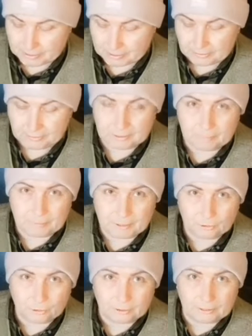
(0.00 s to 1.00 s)
поставить на
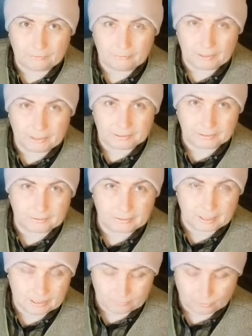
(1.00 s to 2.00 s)
поддон там в
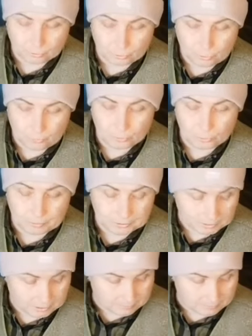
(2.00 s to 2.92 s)
электрогазовую духовку и